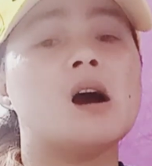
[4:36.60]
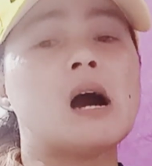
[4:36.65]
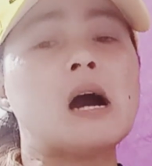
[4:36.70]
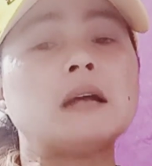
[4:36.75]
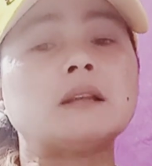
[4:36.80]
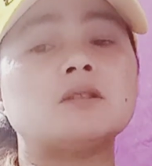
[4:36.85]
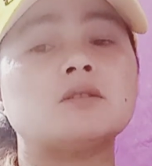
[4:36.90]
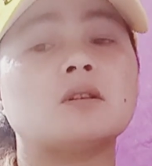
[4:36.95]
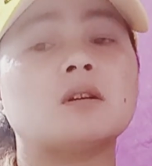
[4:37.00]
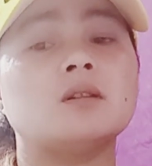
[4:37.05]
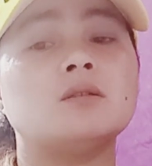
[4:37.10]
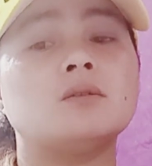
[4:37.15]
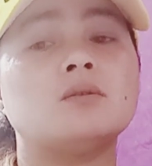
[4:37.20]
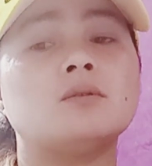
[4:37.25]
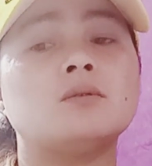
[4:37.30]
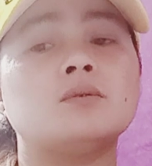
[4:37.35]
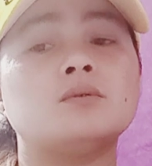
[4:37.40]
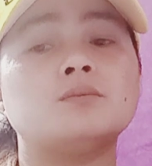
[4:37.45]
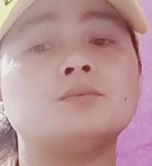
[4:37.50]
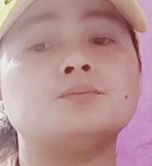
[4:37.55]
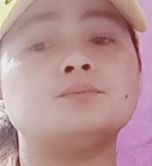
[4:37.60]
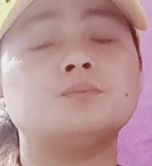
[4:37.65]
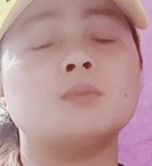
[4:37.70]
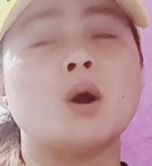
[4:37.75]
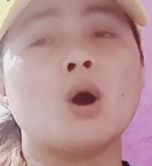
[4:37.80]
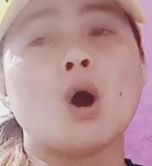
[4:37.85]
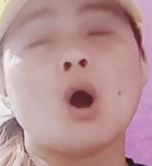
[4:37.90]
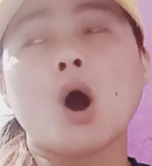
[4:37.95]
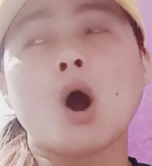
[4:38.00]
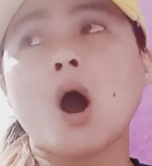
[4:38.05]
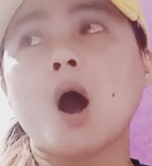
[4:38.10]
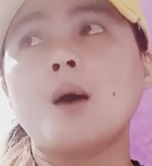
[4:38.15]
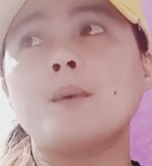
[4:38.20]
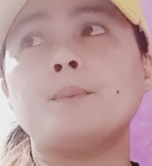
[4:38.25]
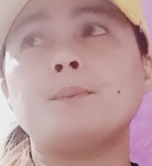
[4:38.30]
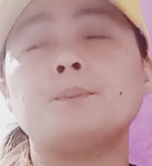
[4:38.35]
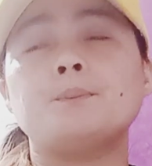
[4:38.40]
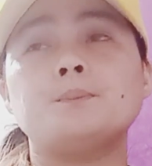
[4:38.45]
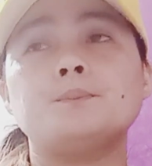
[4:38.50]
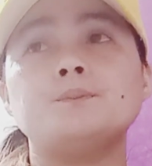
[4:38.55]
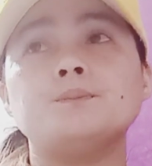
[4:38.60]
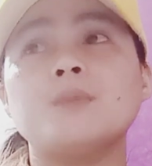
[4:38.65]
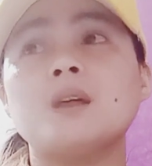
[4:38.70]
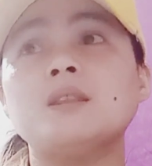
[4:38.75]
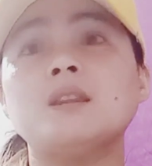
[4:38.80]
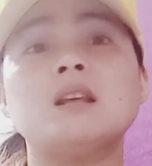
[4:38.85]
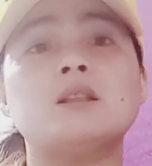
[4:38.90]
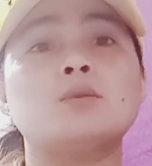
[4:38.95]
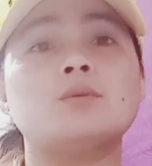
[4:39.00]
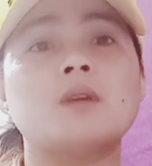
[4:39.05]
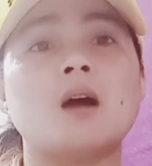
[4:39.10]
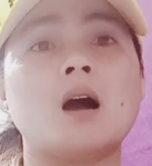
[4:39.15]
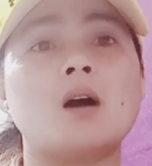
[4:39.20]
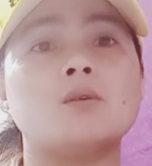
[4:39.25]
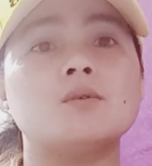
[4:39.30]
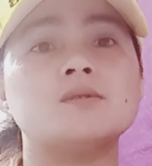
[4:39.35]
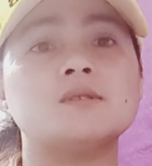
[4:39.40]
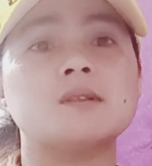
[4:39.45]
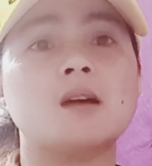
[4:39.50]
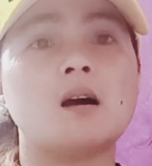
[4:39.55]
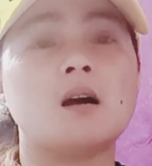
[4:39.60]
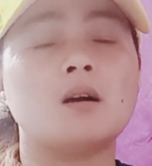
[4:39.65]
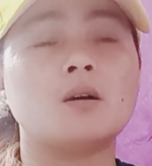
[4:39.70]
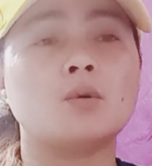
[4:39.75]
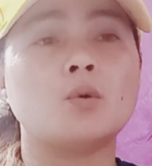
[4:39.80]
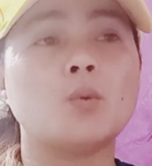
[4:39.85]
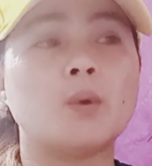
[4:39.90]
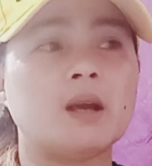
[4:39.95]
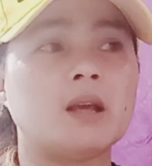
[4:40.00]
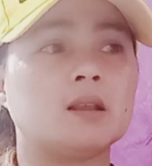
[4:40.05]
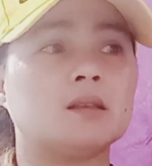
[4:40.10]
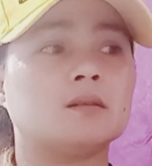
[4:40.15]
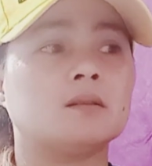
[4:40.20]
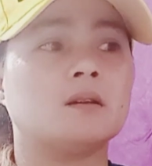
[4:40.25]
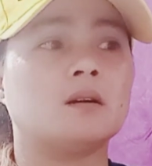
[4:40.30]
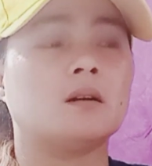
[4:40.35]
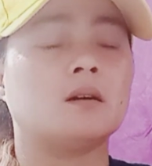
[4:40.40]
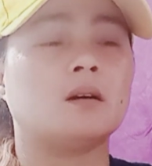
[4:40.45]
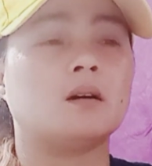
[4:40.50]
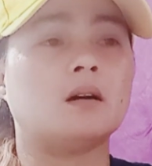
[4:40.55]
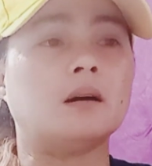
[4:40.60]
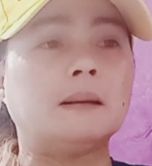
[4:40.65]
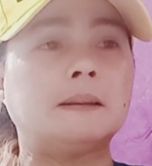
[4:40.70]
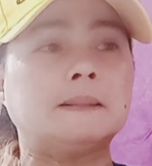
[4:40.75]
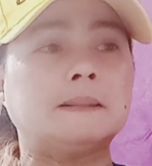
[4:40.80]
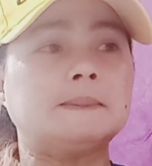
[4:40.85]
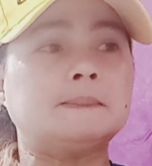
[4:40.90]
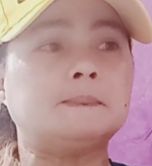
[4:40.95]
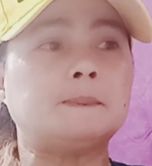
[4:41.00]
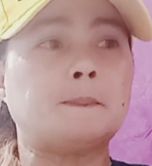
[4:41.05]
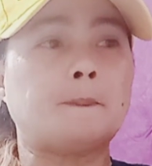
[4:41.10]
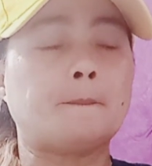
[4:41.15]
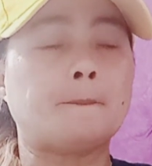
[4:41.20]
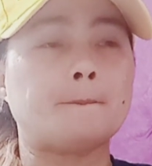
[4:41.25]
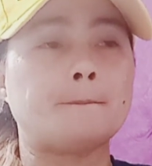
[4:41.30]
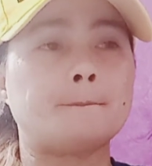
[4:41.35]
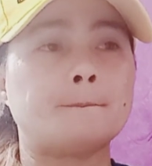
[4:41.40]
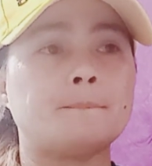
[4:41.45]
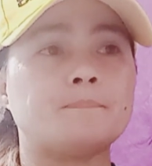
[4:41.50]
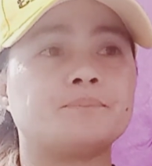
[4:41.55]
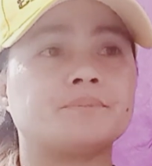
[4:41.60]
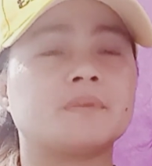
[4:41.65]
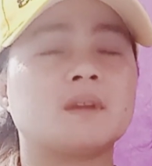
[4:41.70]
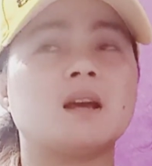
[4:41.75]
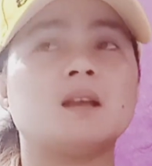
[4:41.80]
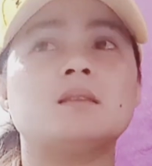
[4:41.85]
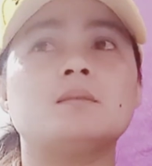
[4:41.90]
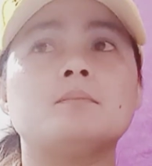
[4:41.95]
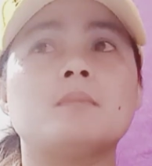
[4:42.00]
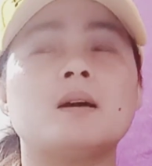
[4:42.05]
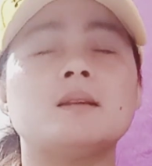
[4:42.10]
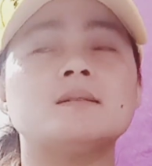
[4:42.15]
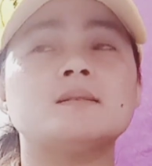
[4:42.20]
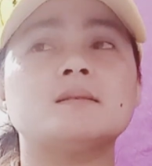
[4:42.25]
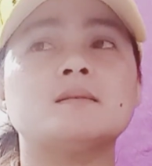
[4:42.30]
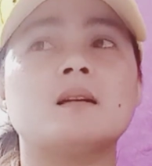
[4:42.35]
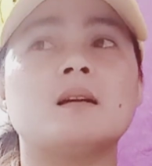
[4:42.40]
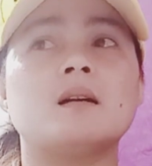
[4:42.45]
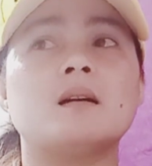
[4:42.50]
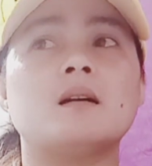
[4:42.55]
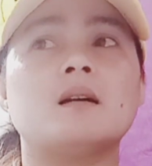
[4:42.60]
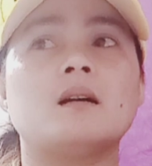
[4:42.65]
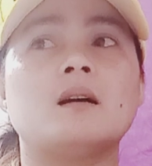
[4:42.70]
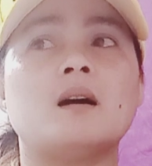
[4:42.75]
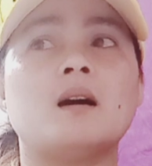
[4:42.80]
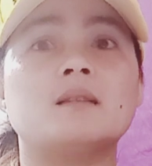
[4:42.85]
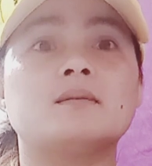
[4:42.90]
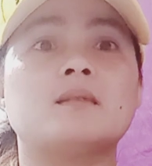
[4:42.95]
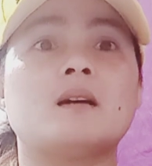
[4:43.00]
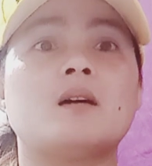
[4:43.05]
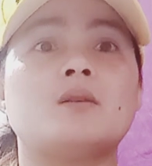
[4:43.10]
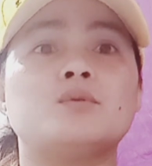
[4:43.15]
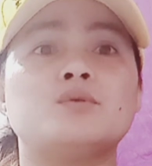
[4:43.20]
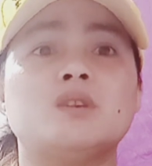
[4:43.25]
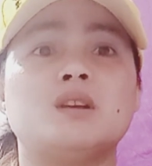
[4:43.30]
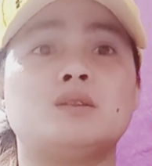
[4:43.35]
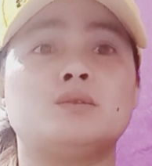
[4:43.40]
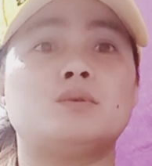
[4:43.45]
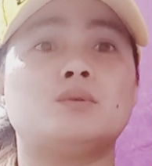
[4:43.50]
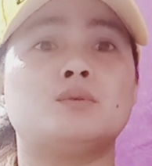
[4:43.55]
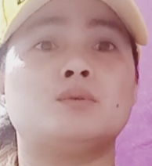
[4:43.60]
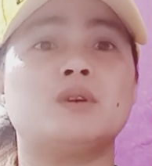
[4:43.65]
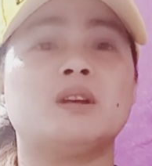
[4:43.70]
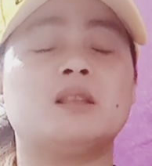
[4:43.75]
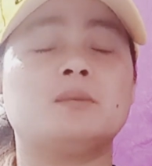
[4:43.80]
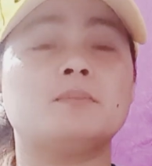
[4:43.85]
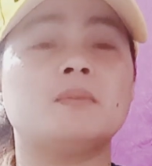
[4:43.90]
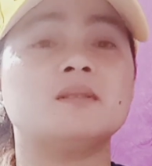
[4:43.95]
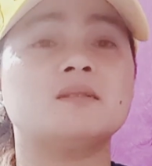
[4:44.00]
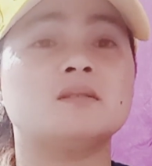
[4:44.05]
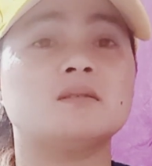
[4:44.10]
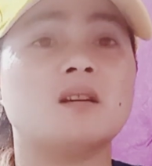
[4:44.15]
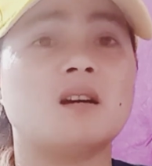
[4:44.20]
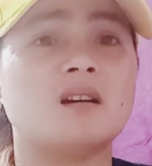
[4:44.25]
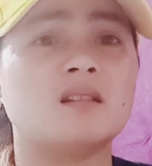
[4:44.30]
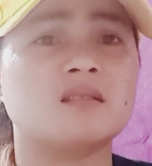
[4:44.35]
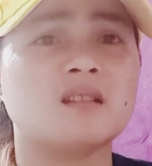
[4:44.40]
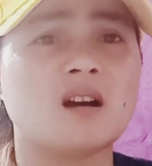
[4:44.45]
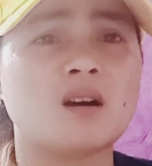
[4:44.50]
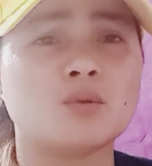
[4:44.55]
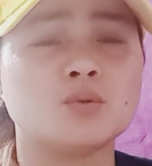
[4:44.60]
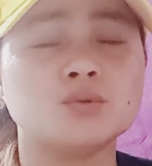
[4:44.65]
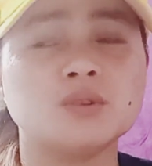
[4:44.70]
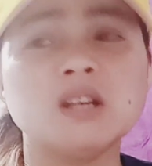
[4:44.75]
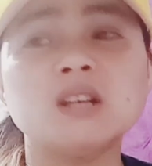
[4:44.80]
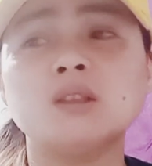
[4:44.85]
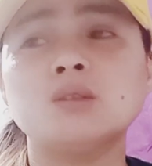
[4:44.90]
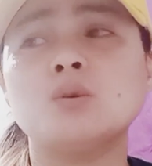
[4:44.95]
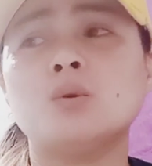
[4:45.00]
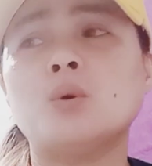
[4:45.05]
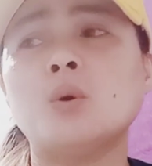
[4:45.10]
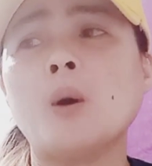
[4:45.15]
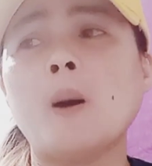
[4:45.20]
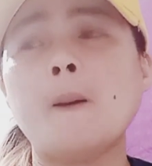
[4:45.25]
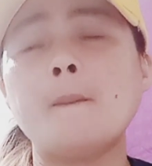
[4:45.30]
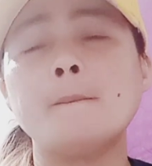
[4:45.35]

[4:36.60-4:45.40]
At anong uh, nandito na ako sa Kuwait, um, hmm, 8 months na ata ako dito, 8 months na ata ako dito,